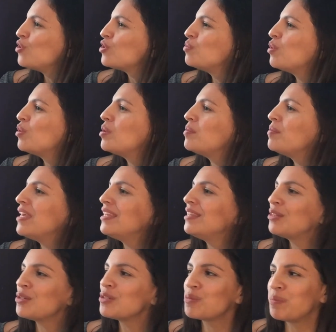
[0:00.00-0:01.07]
los
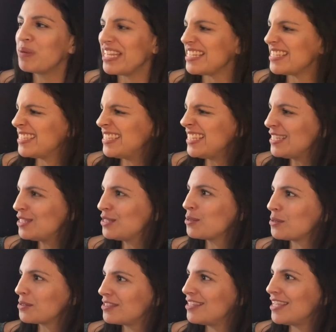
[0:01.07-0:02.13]
movimientos
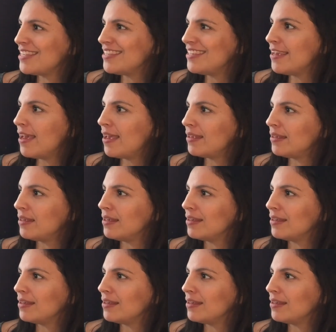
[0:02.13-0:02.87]
precisos de Ñai.